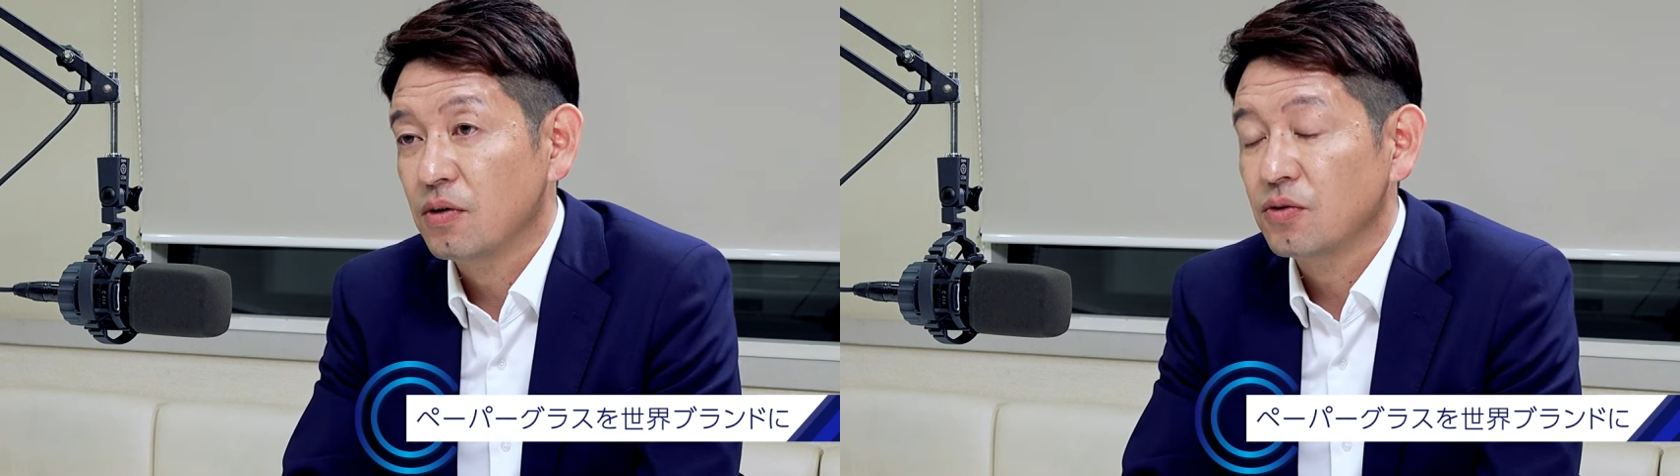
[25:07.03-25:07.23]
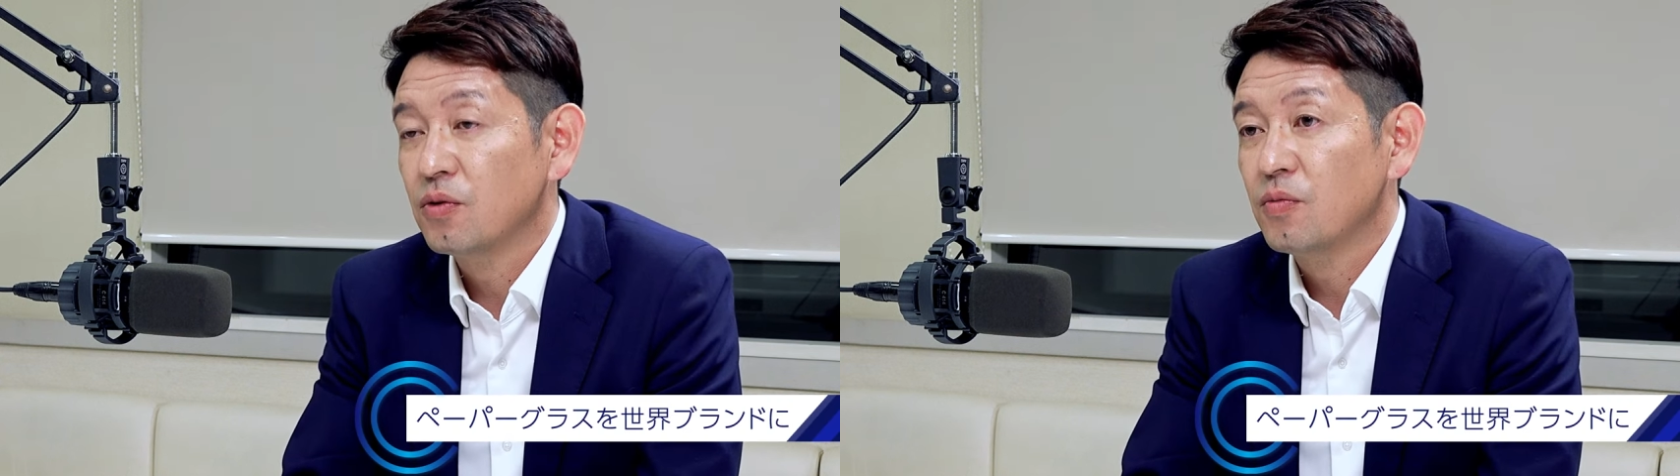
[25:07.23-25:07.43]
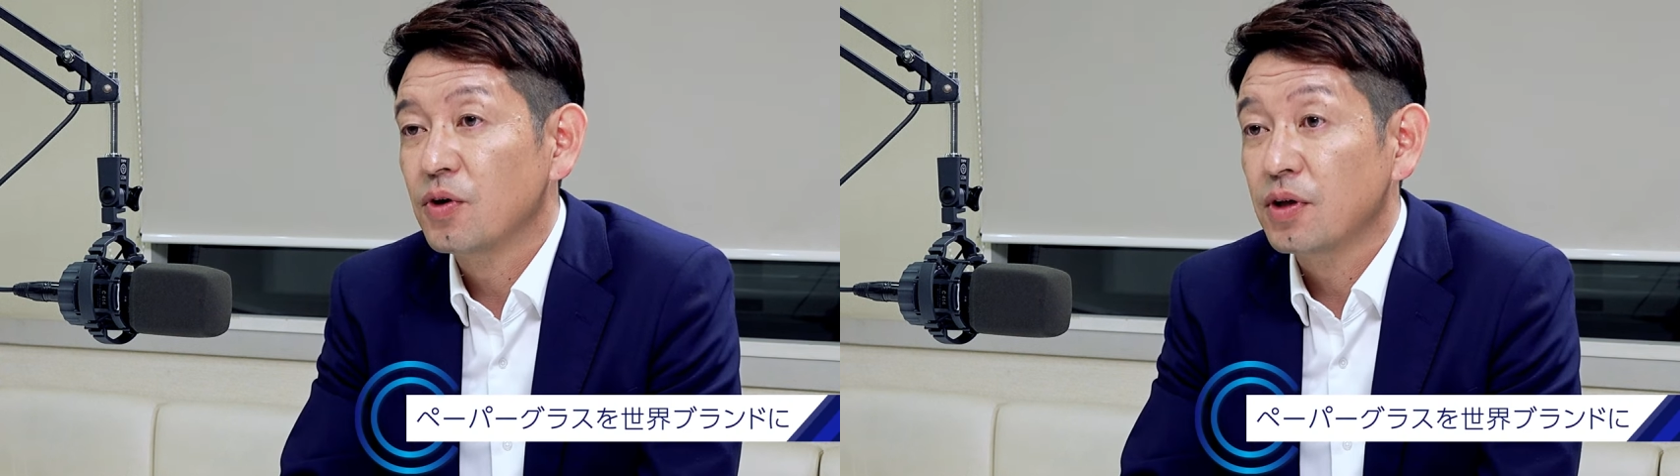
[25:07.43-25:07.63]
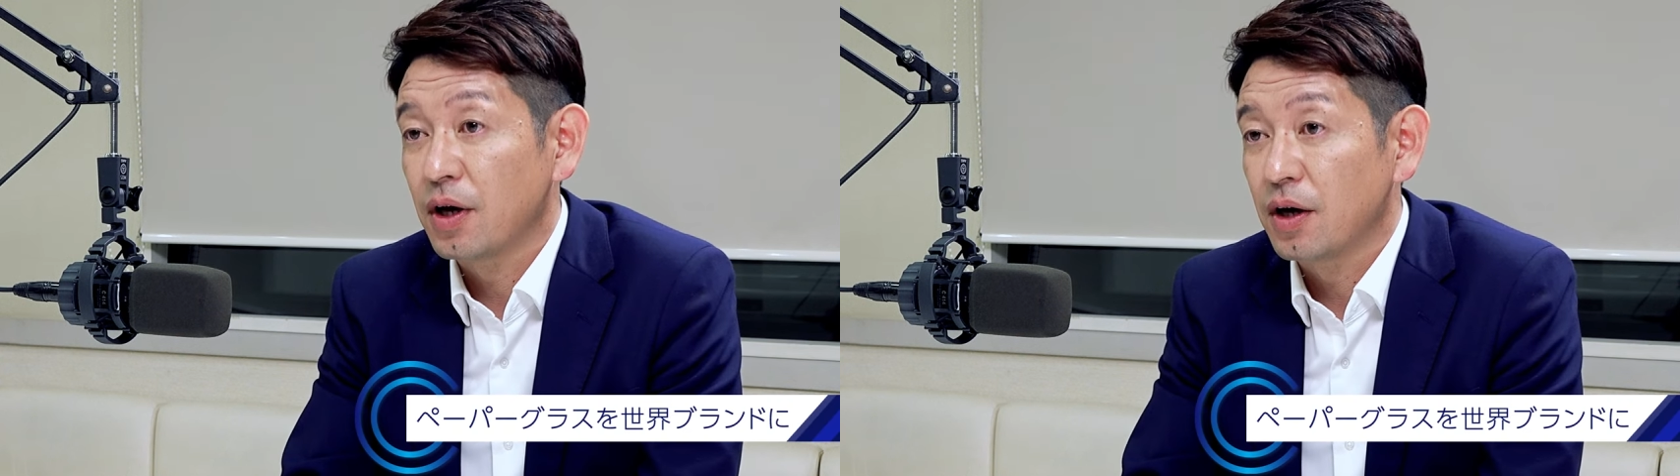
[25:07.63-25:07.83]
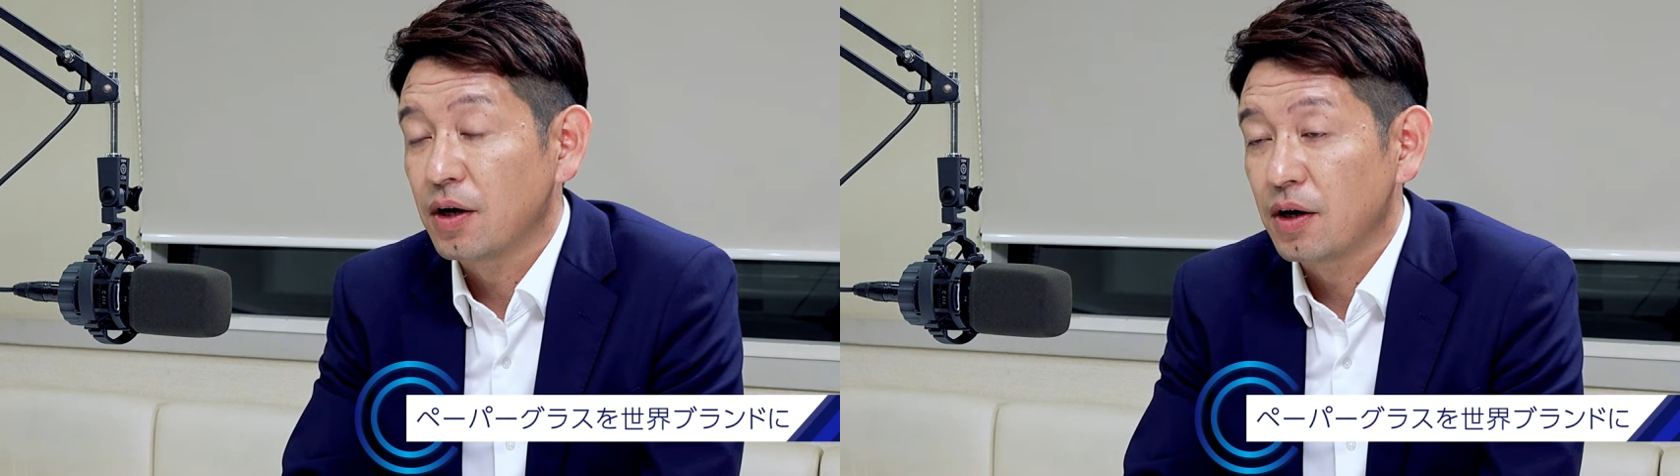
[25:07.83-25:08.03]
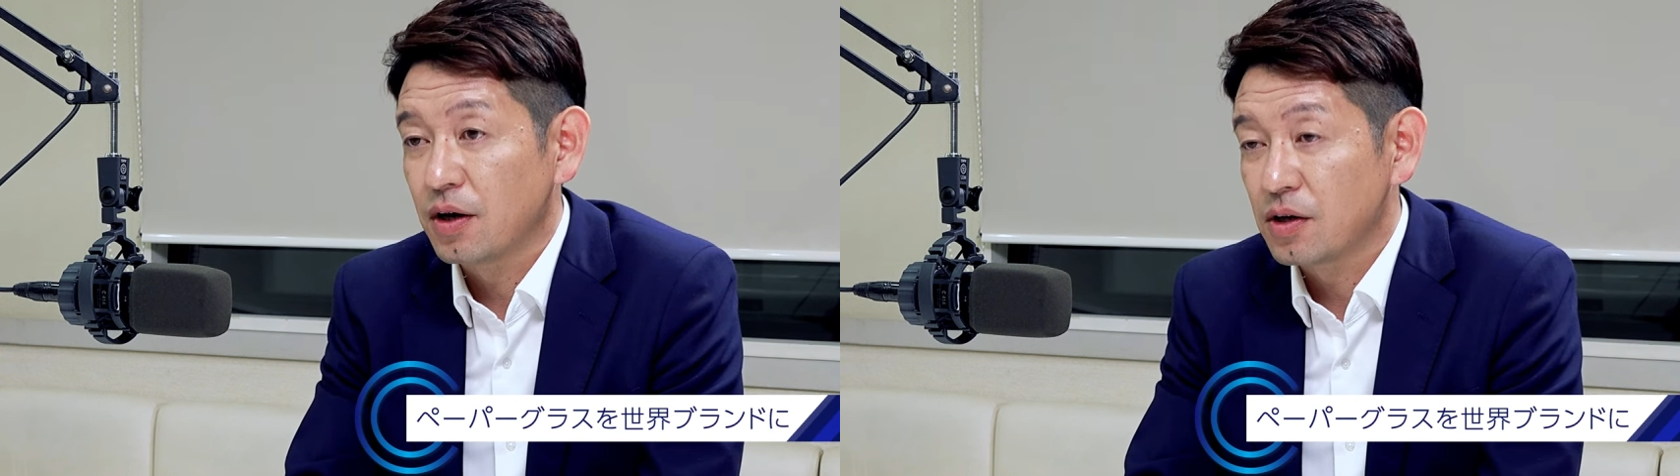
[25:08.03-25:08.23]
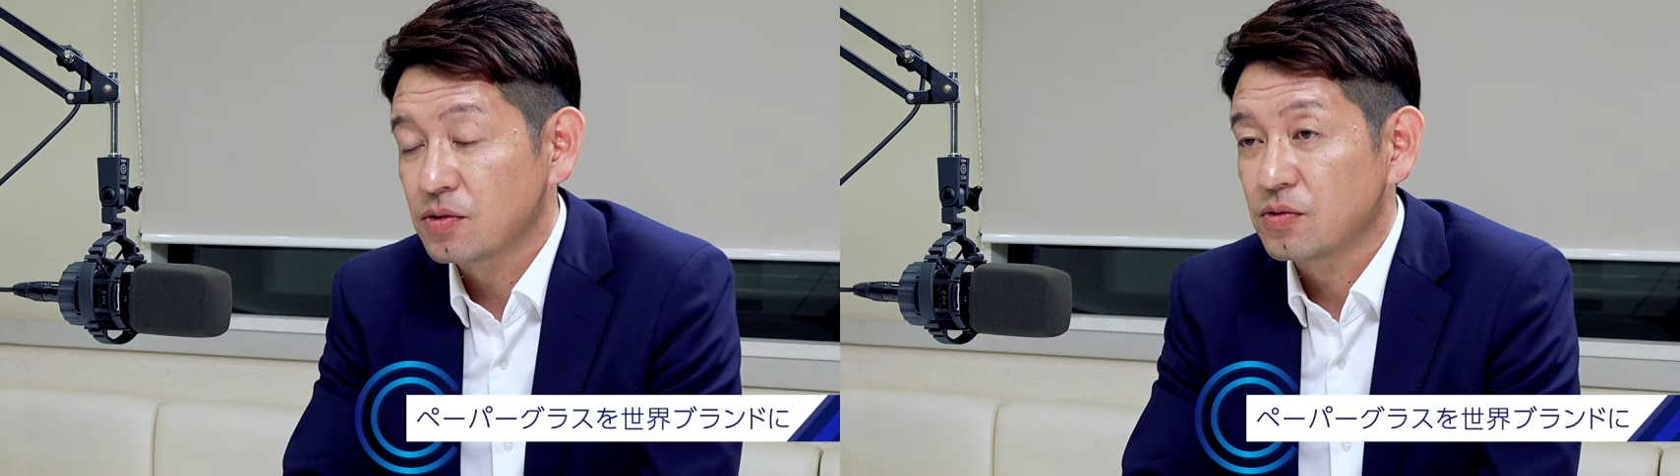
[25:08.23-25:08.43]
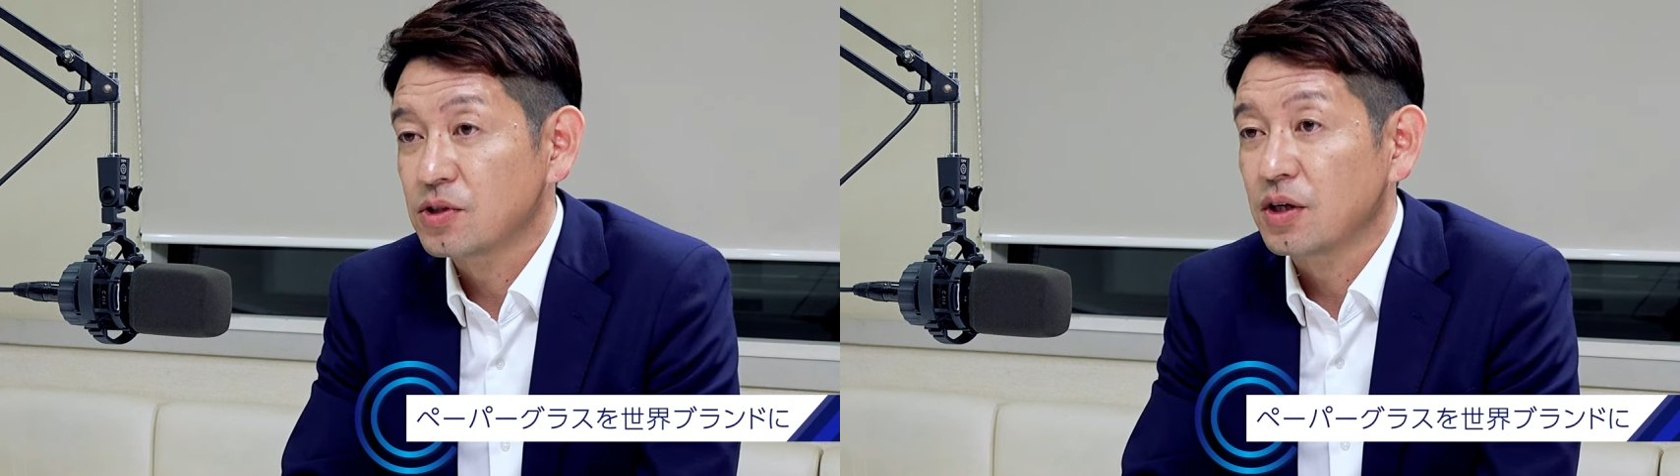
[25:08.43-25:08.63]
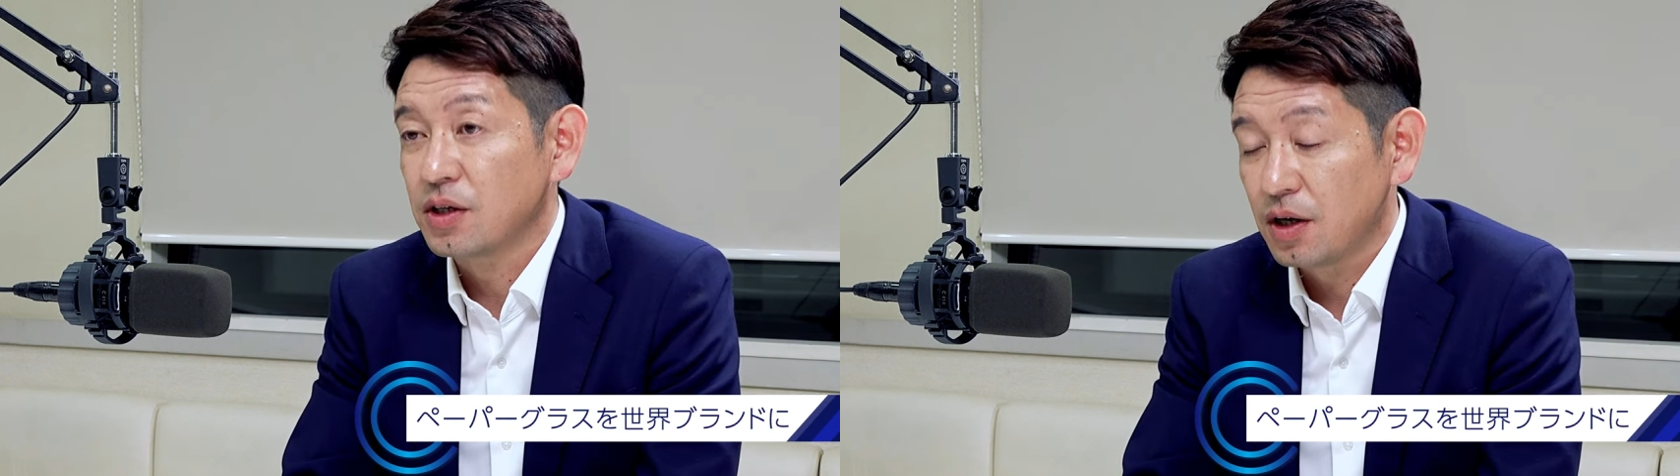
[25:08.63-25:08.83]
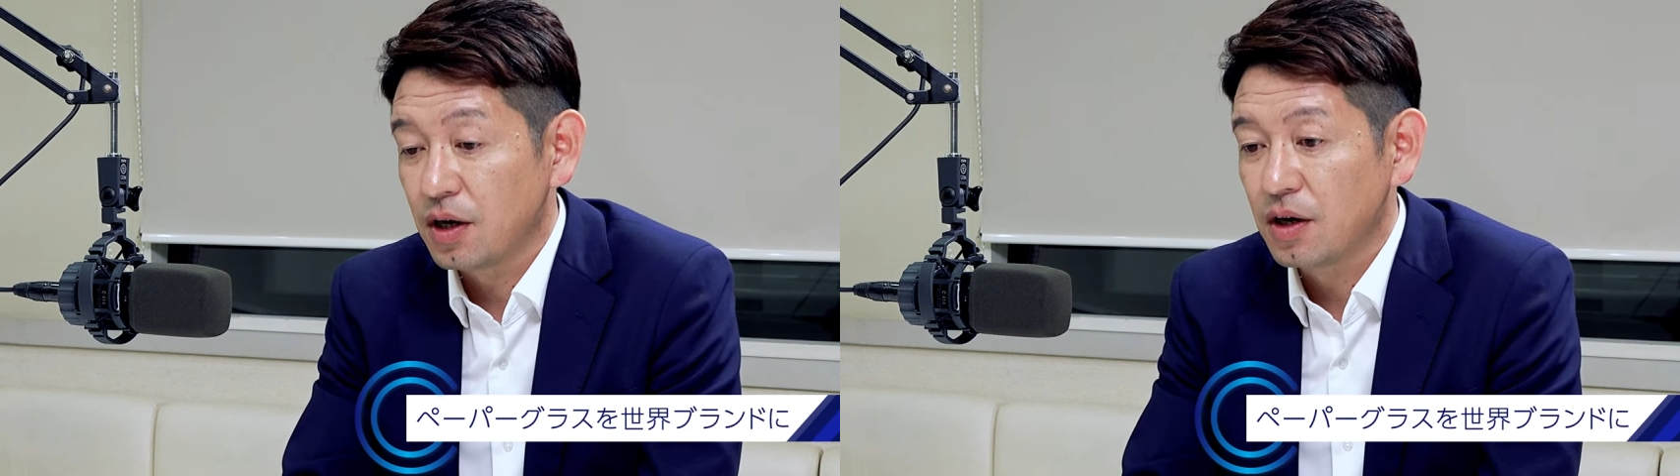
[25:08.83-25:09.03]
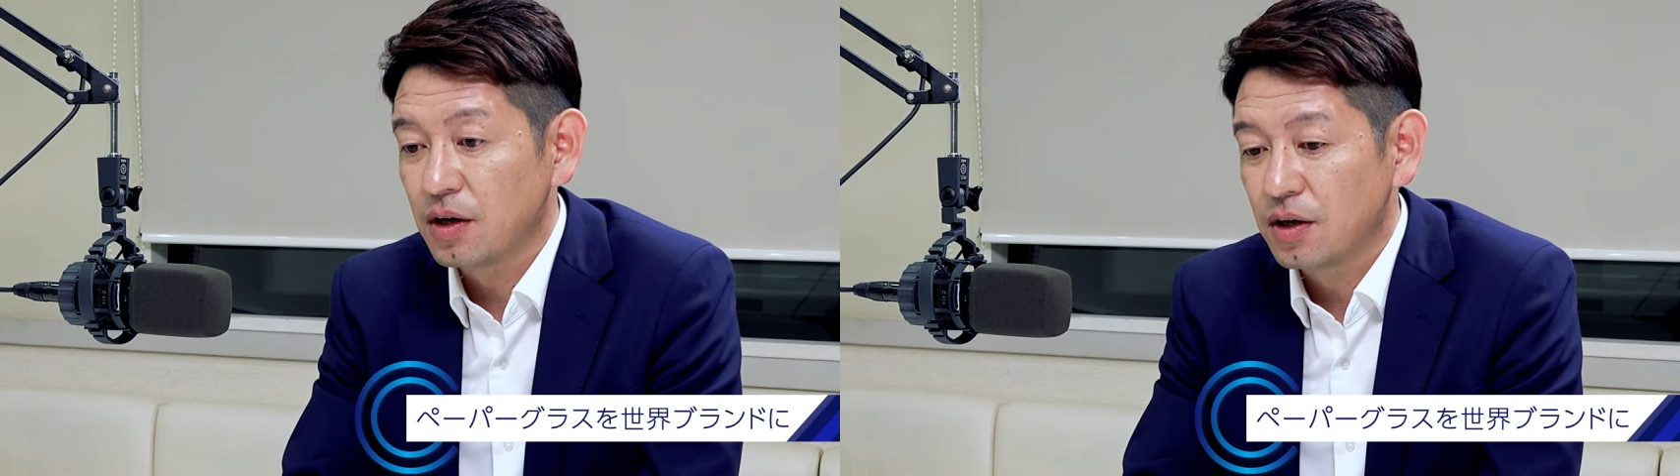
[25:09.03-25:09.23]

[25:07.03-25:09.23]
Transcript: いう思いで活動してきて